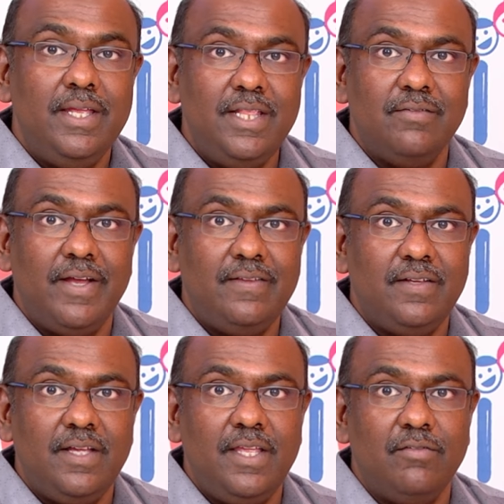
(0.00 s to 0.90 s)
இந்த
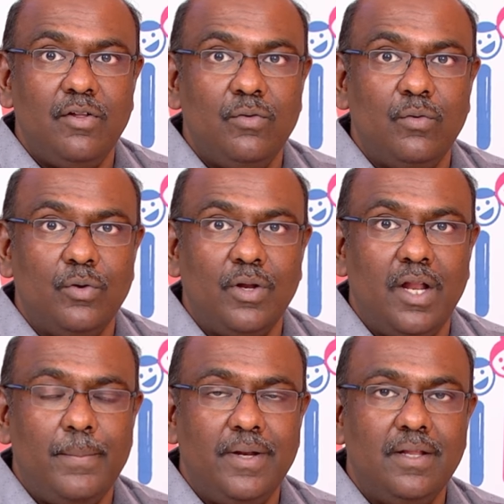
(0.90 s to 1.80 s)
வயசுக்கு எவ்வளவு
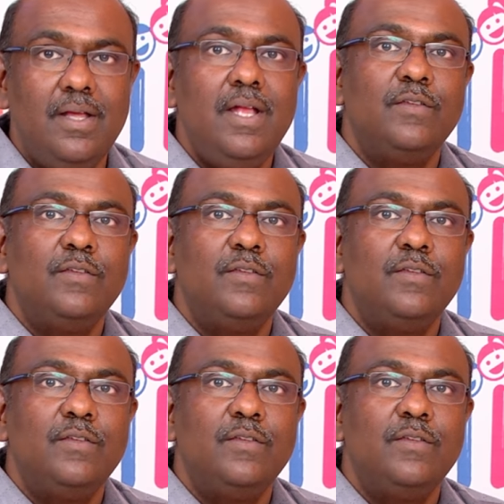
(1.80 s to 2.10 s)
கொடுக்கலாம் அப்படின்னு